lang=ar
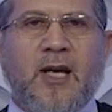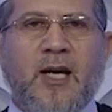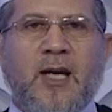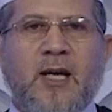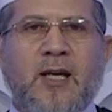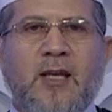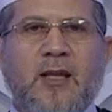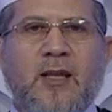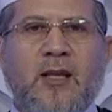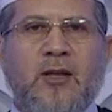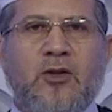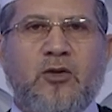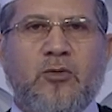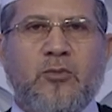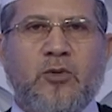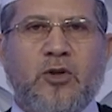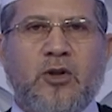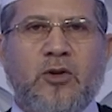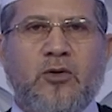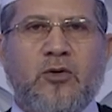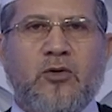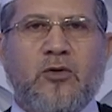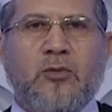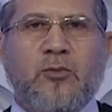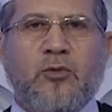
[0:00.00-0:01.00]
أيضا
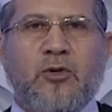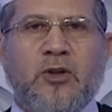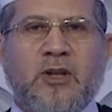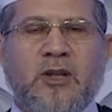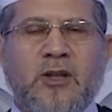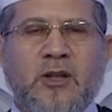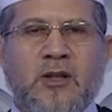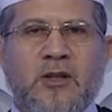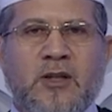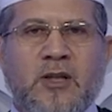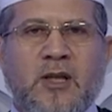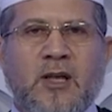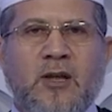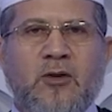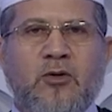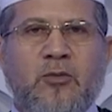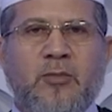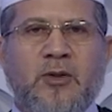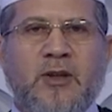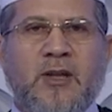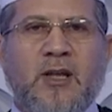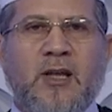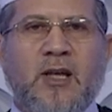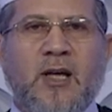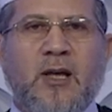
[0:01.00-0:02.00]
يمكنكم الاتصال
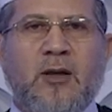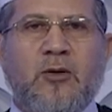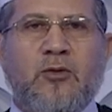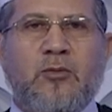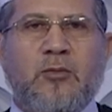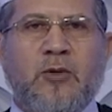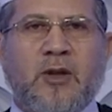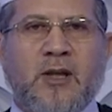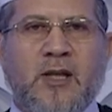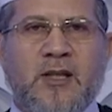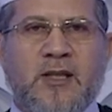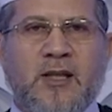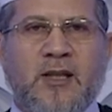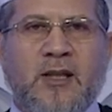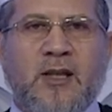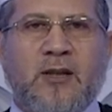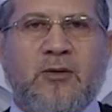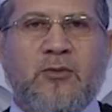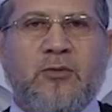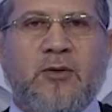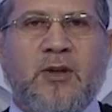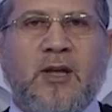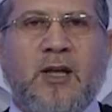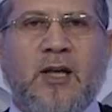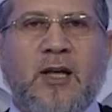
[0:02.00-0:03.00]
بنا أو
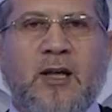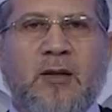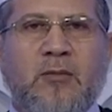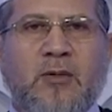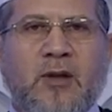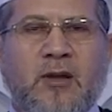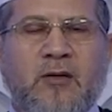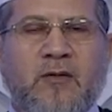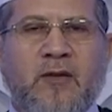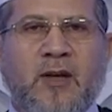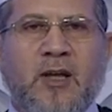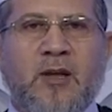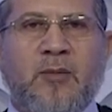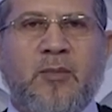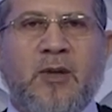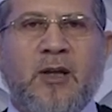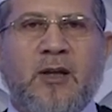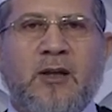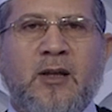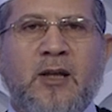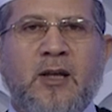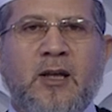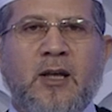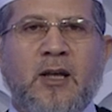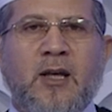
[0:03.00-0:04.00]
مراسلتنا عبر
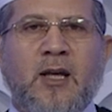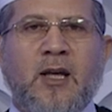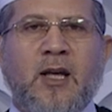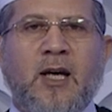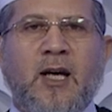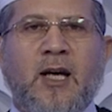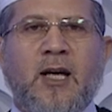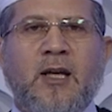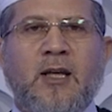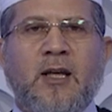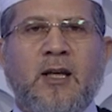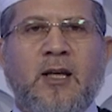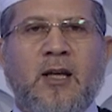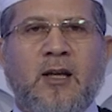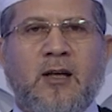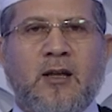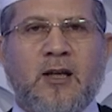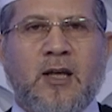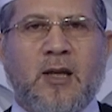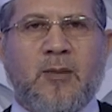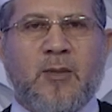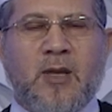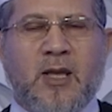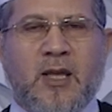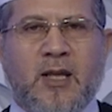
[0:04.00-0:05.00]
الفايبر على
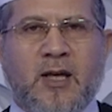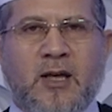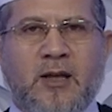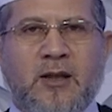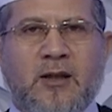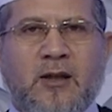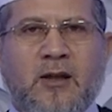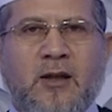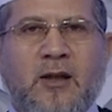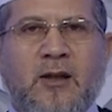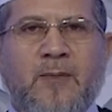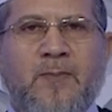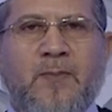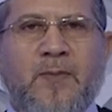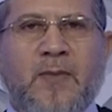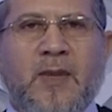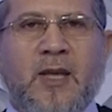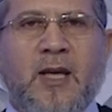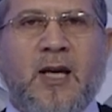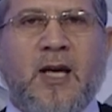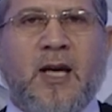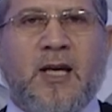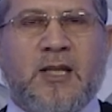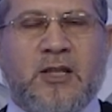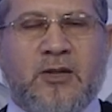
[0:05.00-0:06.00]
الأرقام الظاهرة
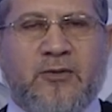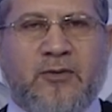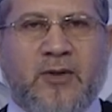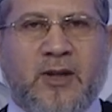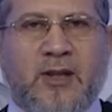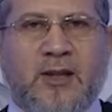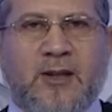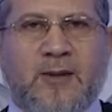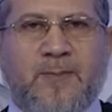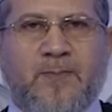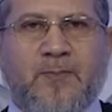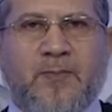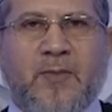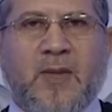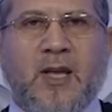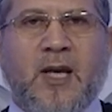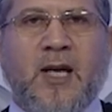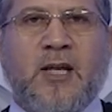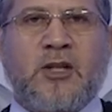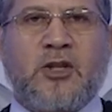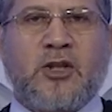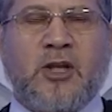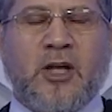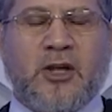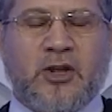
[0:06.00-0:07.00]
أسفل
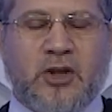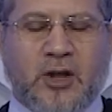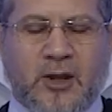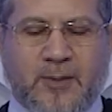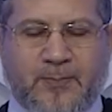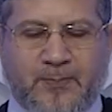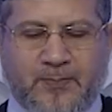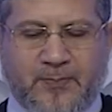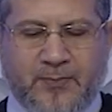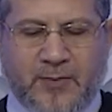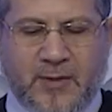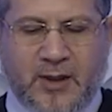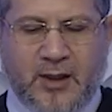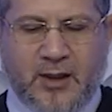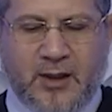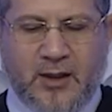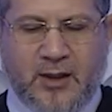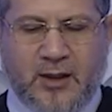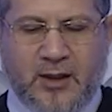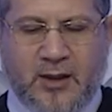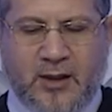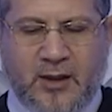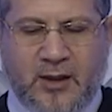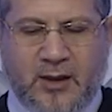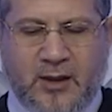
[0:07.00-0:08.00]
الشاشة
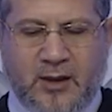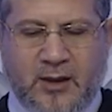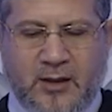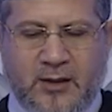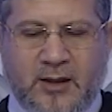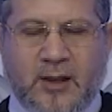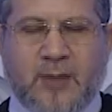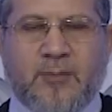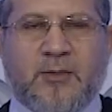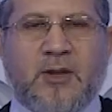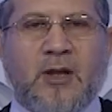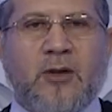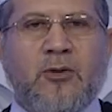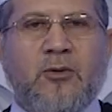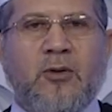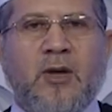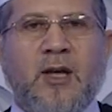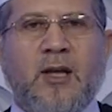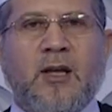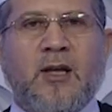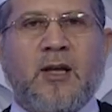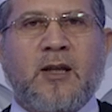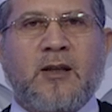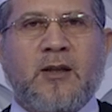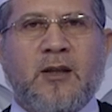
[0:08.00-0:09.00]
آه، نبدأ
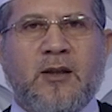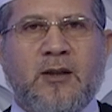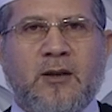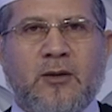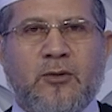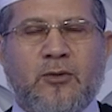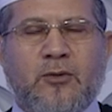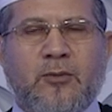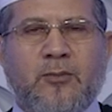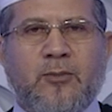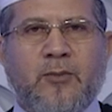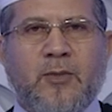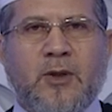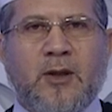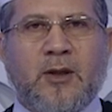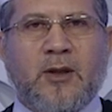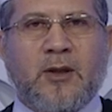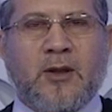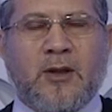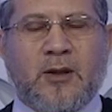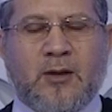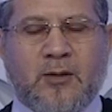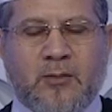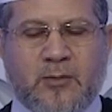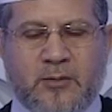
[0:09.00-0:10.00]
حلقة اليوم
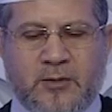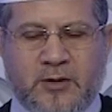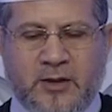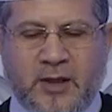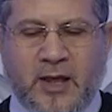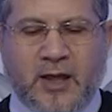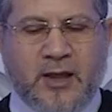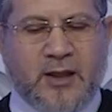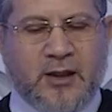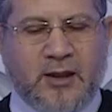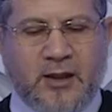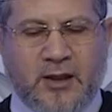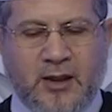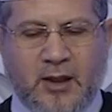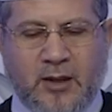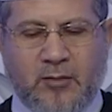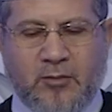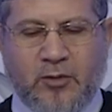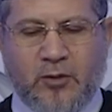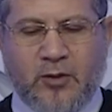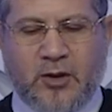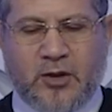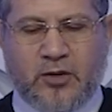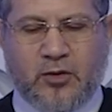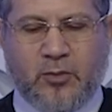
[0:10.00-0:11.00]
آه، سائلين
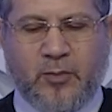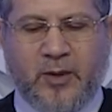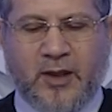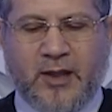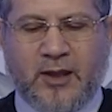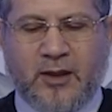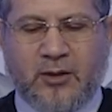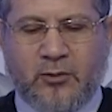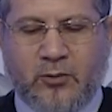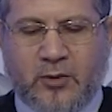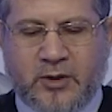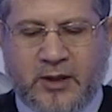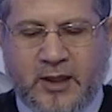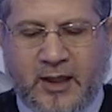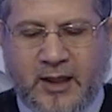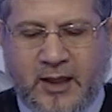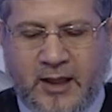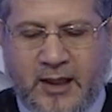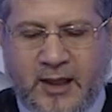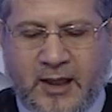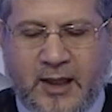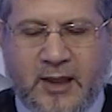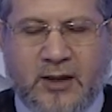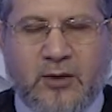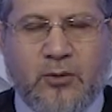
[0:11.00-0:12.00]
المولى سبحانه
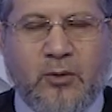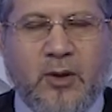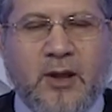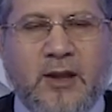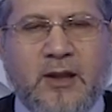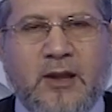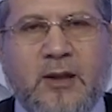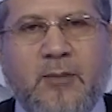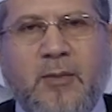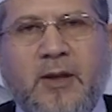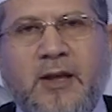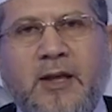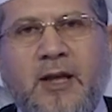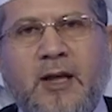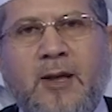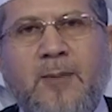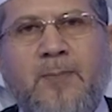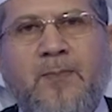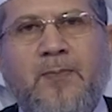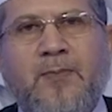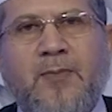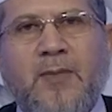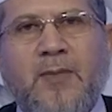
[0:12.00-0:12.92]
وتعالى أن يعلمنا